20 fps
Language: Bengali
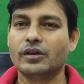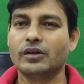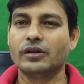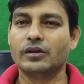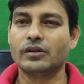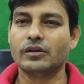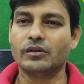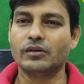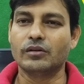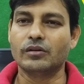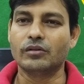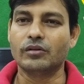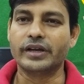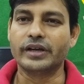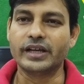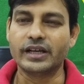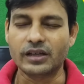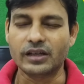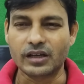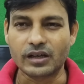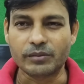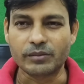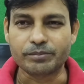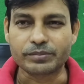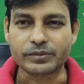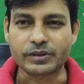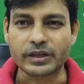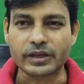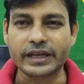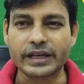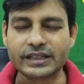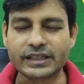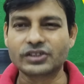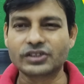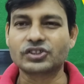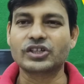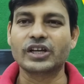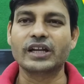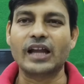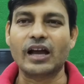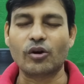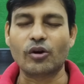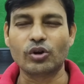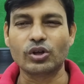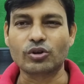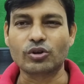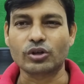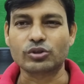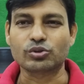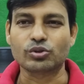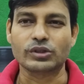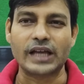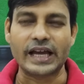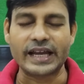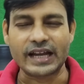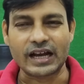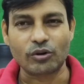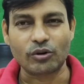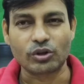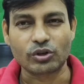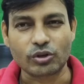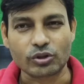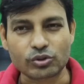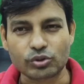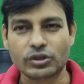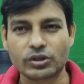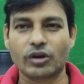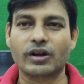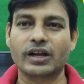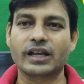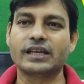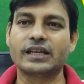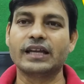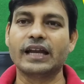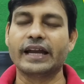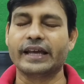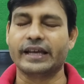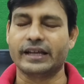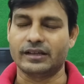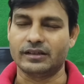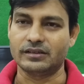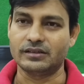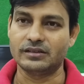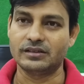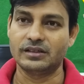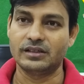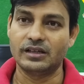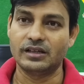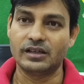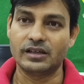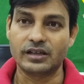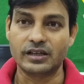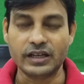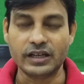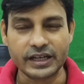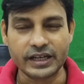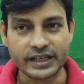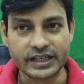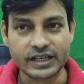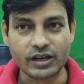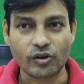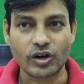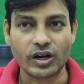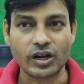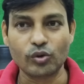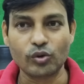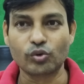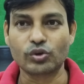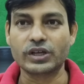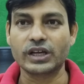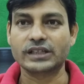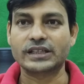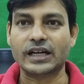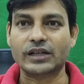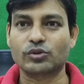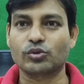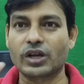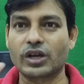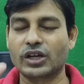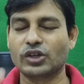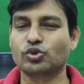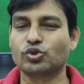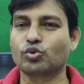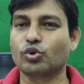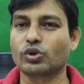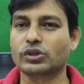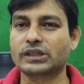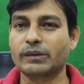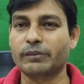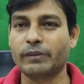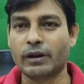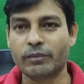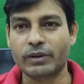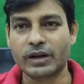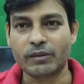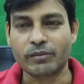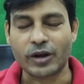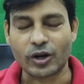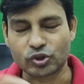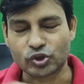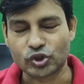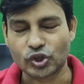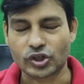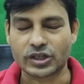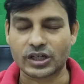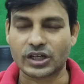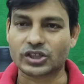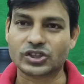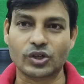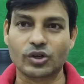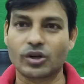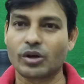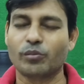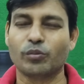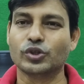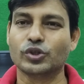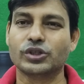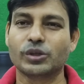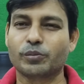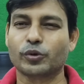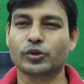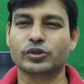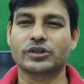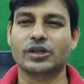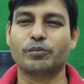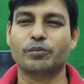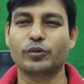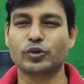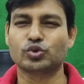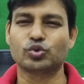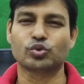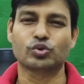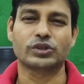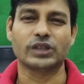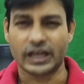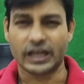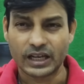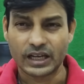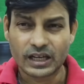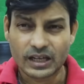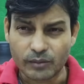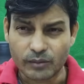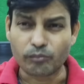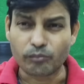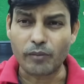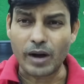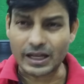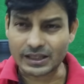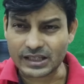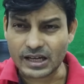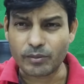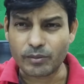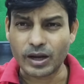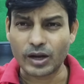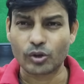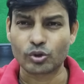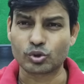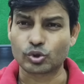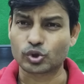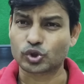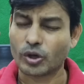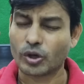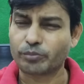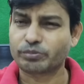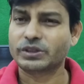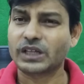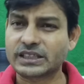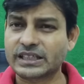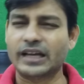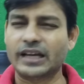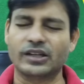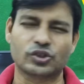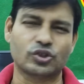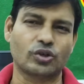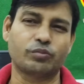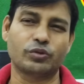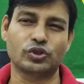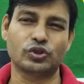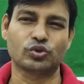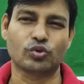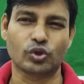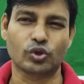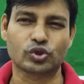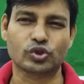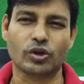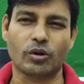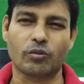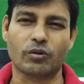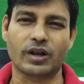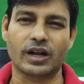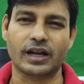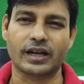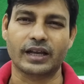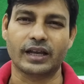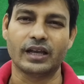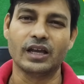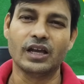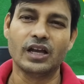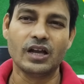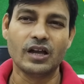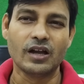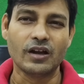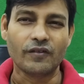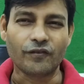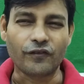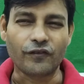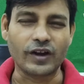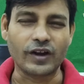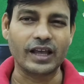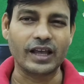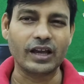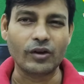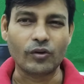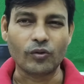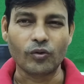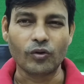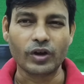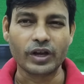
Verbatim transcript: ওই এ দিচ্ছে নাগরিকত্ব দেয় নাগরিকত্বটা ওখানে কিনে নেয় কিনে নিয়ে যে ওখানে লুকিয়ে থাকতো কিছু করতে পারবে না ভারত সরকারের সঙ্গে বন্দি প্রত্যার্পণ চুক্তি নেই মাথা ভালো তো সবটা জানে সব কিছু খোঁজ খবর রাখে ফলে ওই বিনয়